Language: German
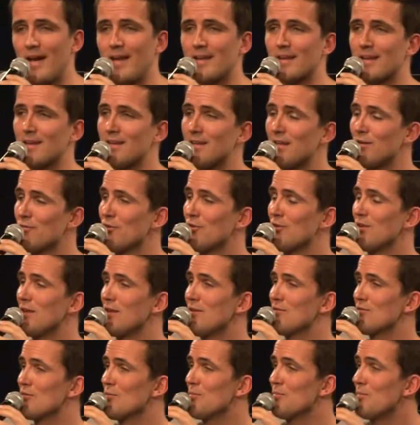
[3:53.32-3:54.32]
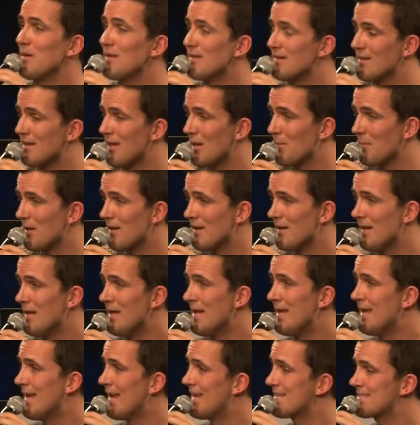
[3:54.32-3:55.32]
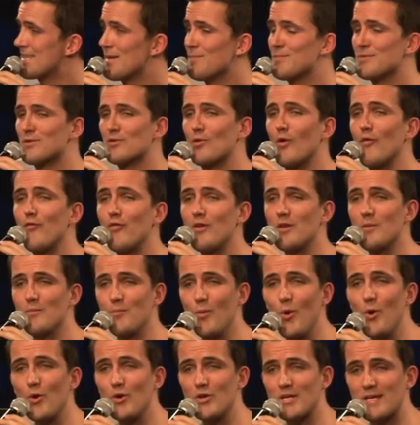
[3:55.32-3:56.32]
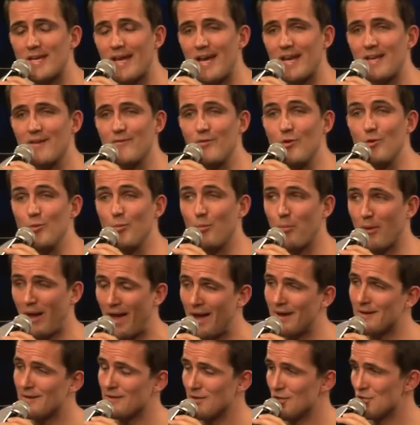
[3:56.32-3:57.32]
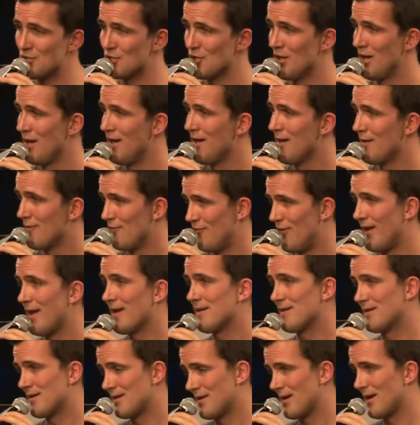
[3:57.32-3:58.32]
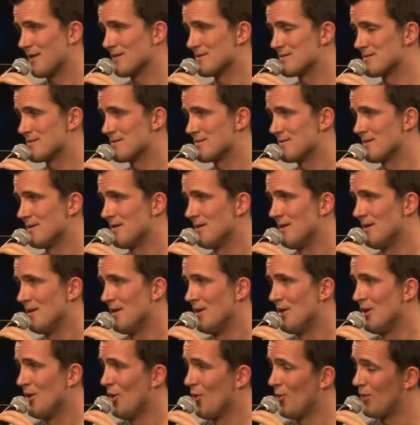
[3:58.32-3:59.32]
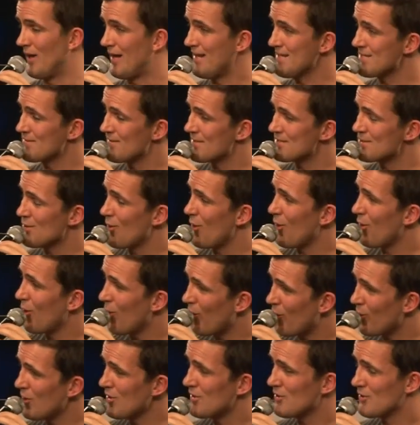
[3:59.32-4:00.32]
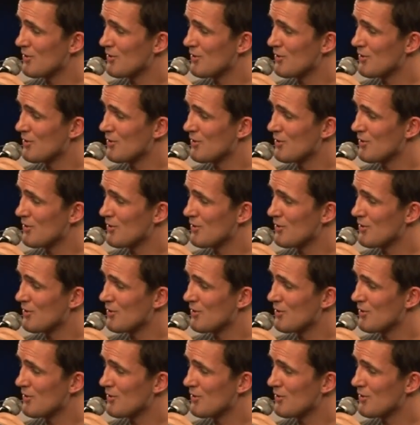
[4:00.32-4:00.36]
eine DVD zu Mitnehmen. Es gibt so viele Möglichkeiten, wie du praktisch werden kannst. Und alles, was du auch heute